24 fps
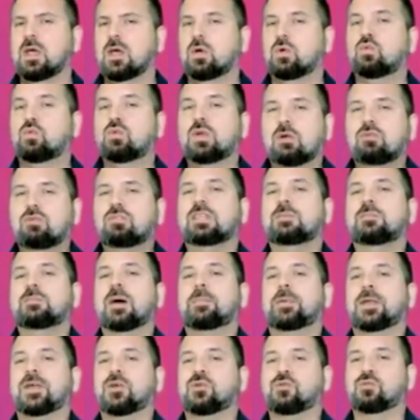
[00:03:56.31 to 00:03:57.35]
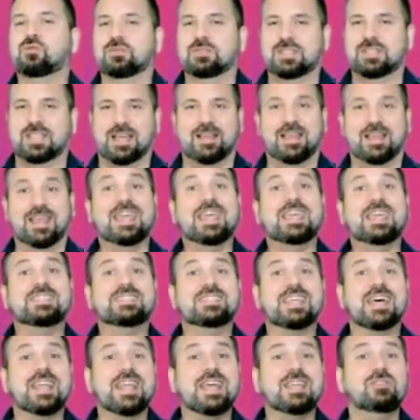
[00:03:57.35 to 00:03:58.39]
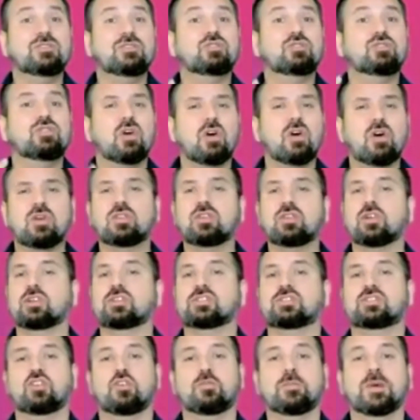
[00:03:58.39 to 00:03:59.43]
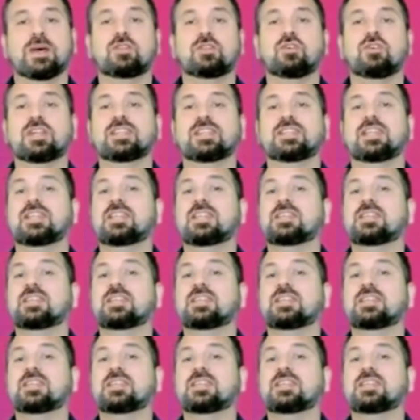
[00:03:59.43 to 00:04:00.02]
Una última pregunta. ¿Estarán todos los tomadores de